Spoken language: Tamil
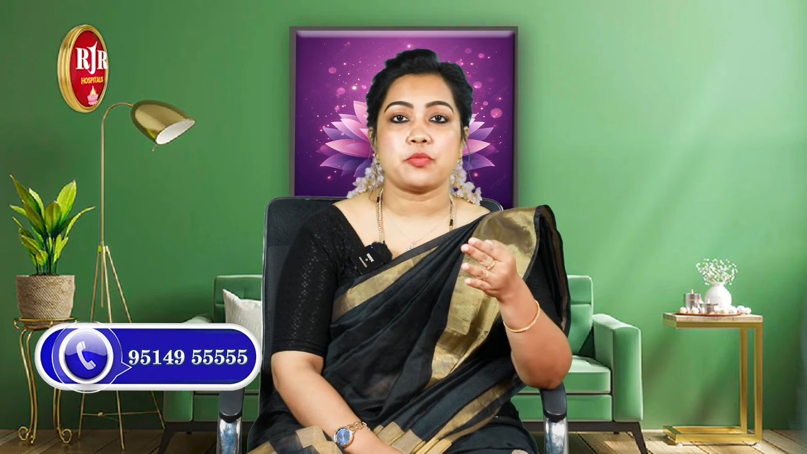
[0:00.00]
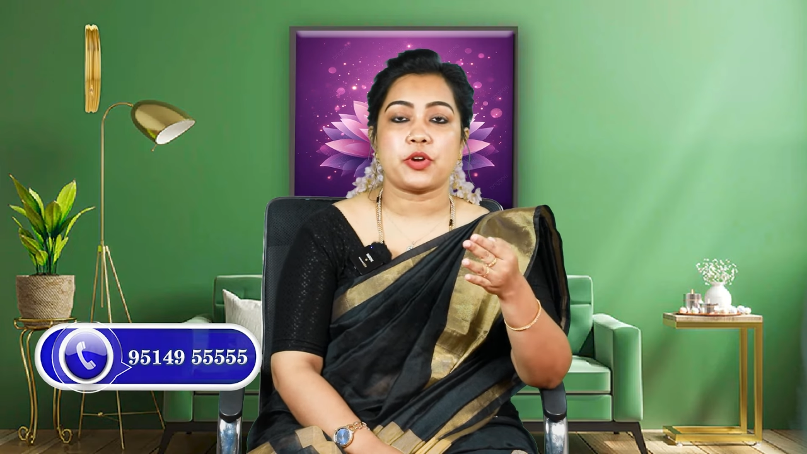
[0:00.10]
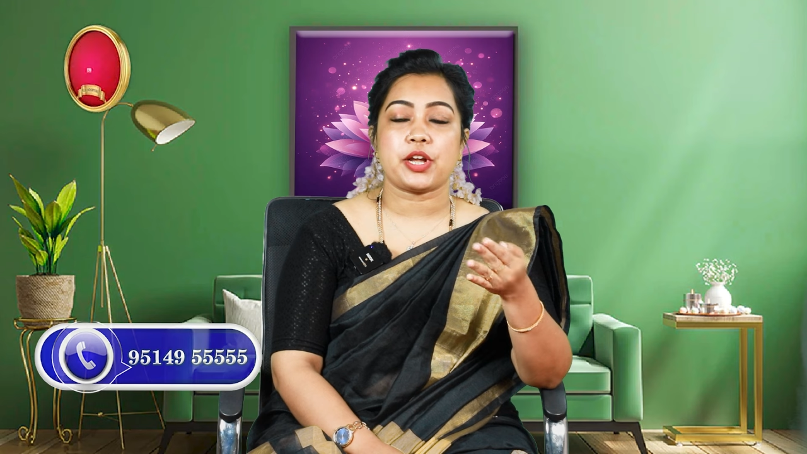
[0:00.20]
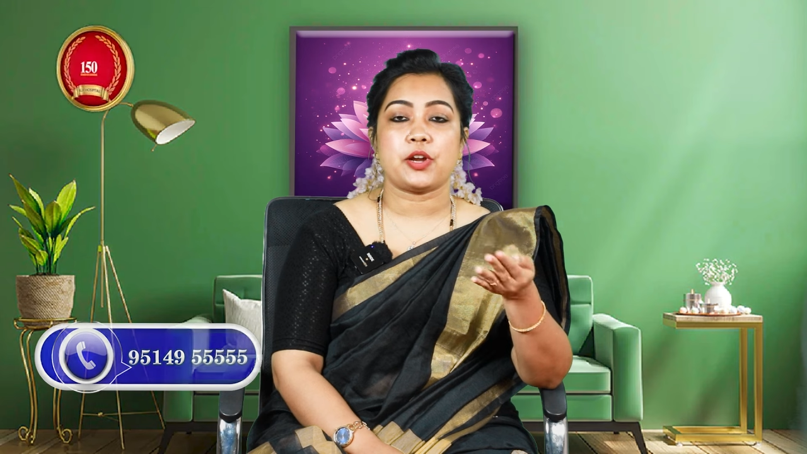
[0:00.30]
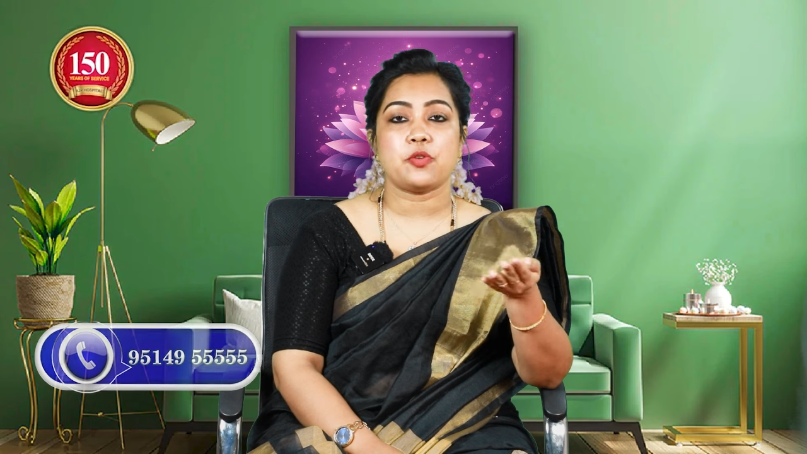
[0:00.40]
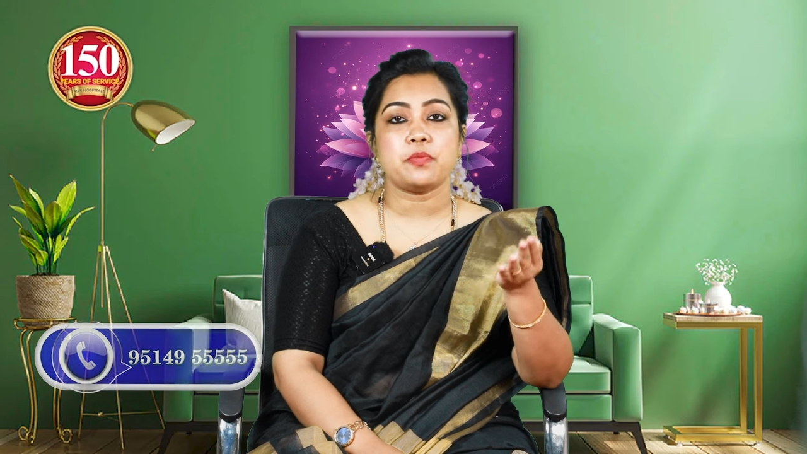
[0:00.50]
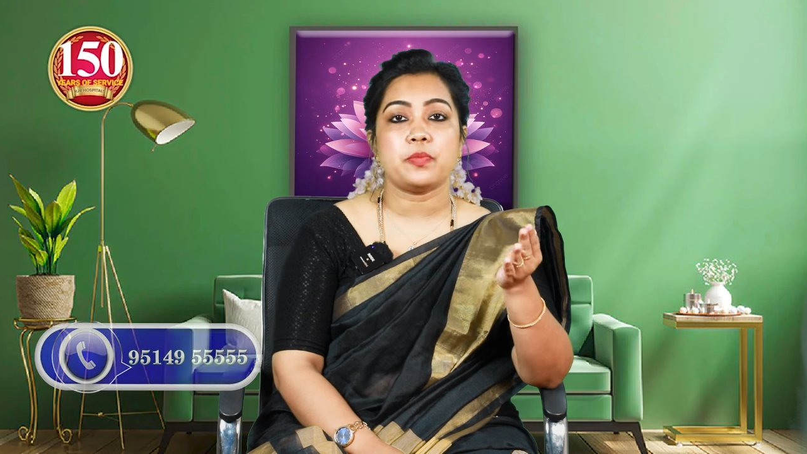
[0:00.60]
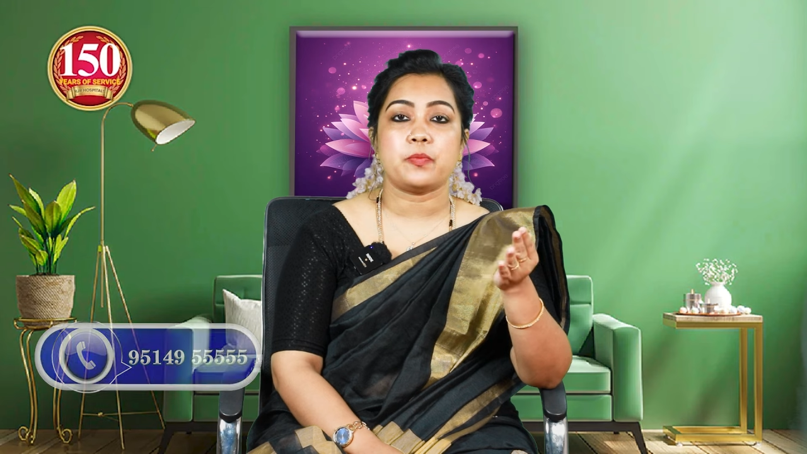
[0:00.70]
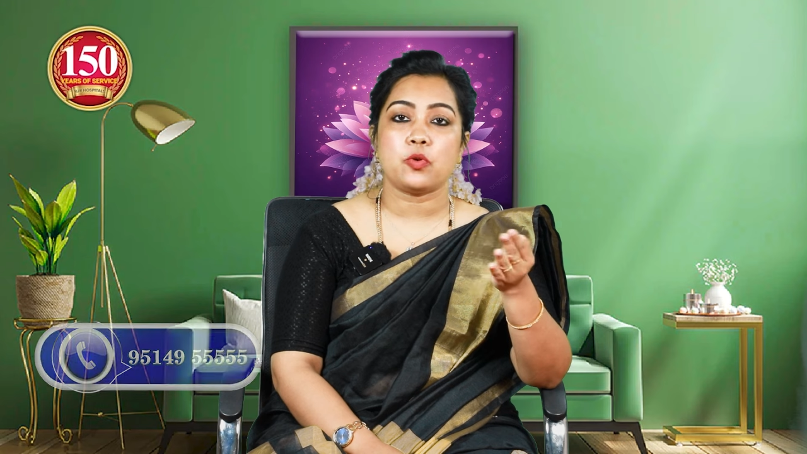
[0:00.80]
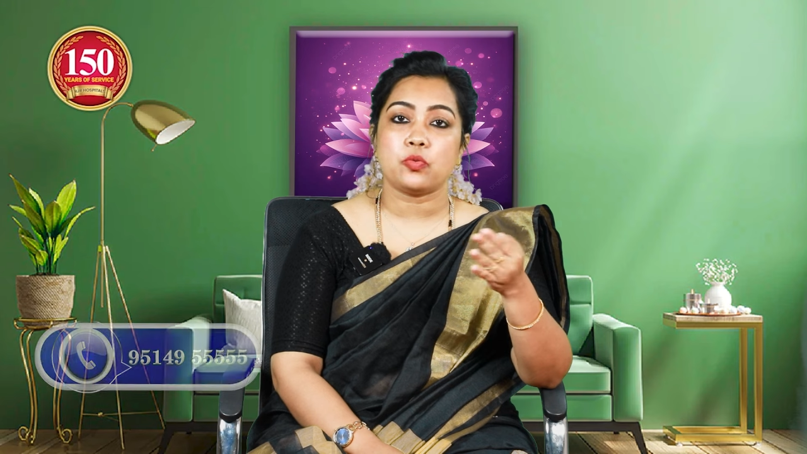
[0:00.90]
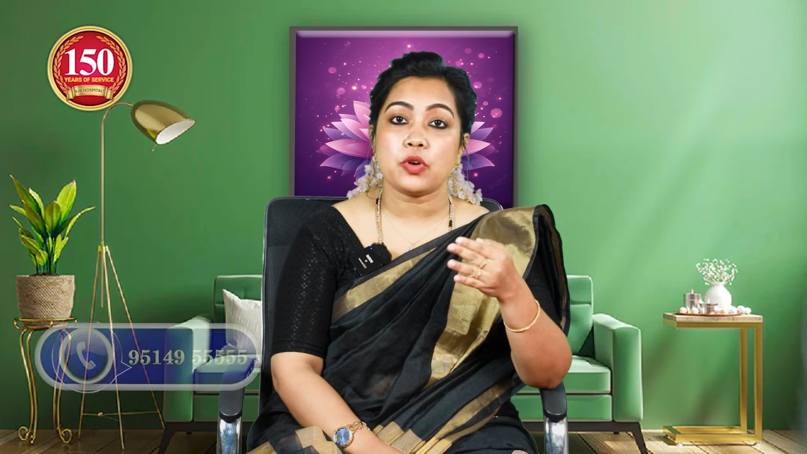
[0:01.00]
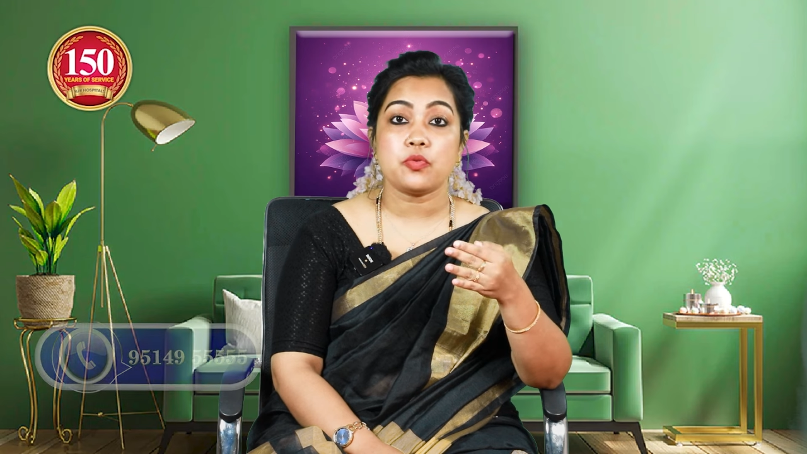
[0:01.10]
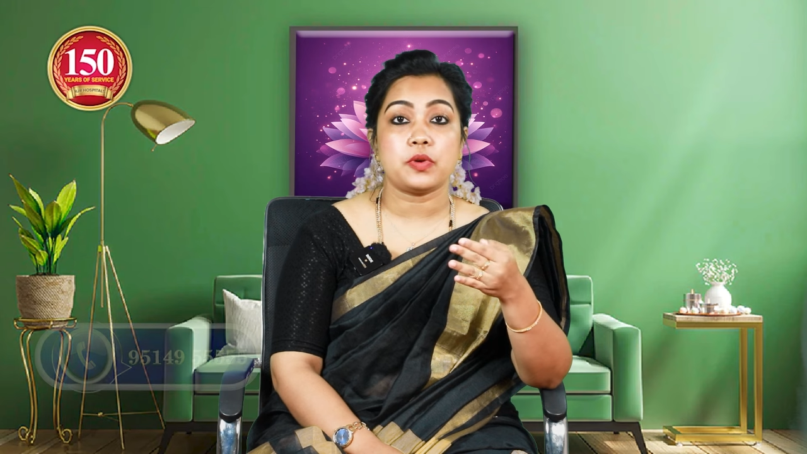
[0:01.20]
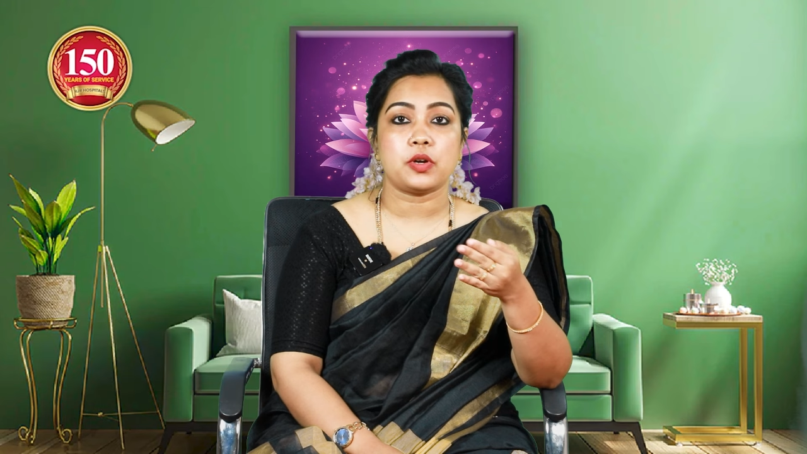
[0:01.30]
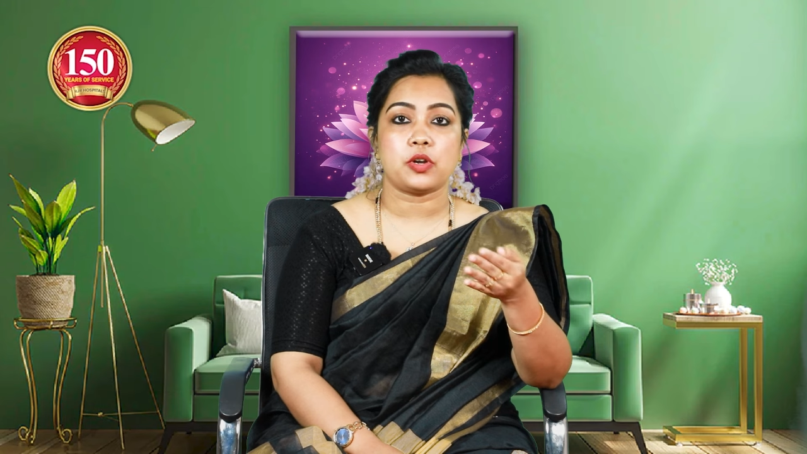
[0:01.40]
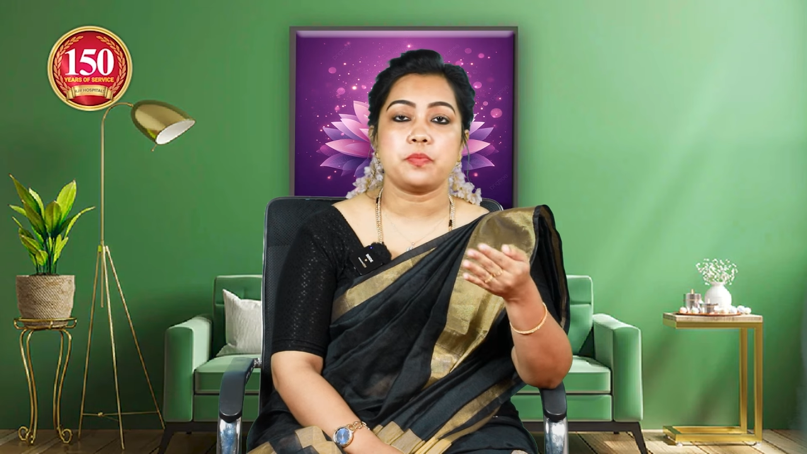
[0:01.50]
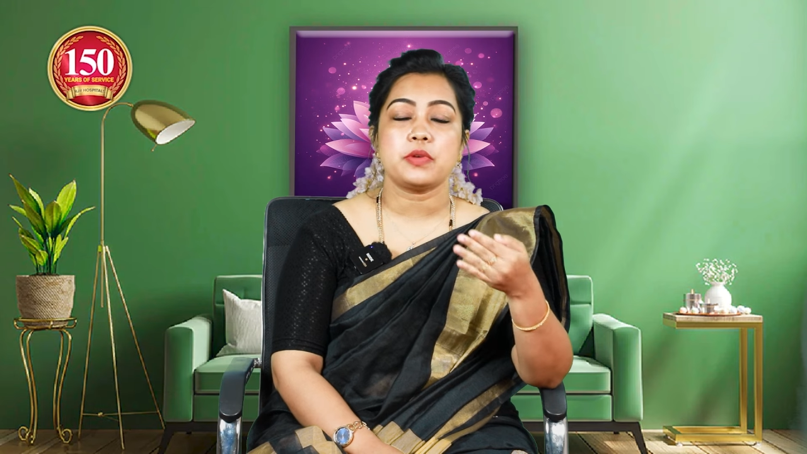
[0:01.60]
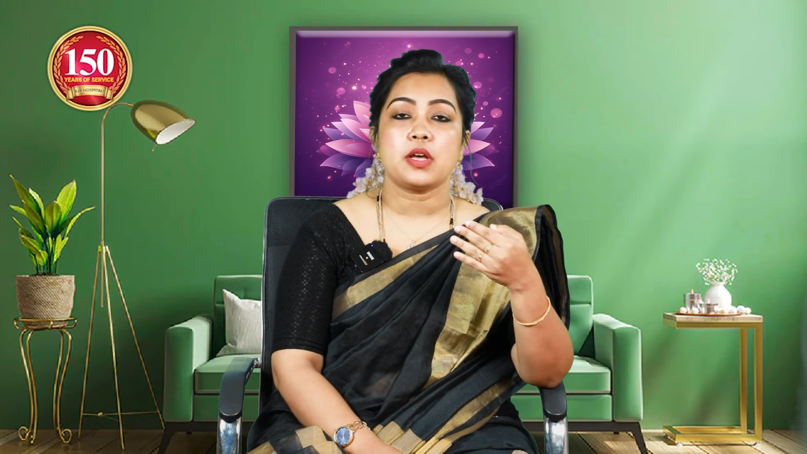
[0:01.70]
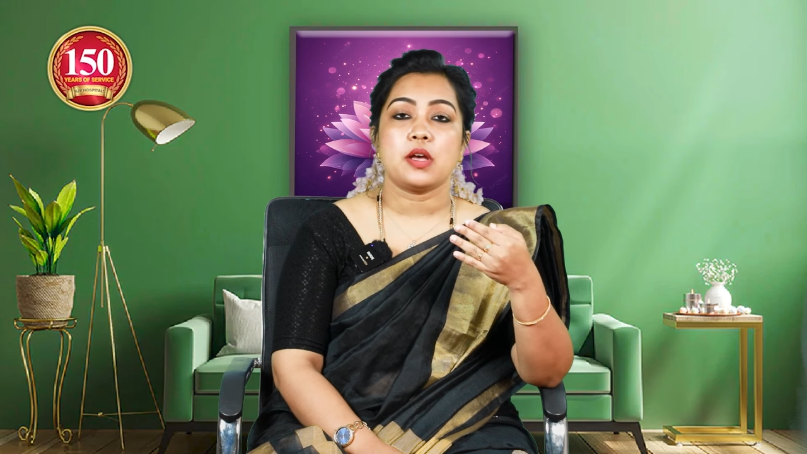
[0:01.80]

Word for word: முறைகளும் உணவுகளும்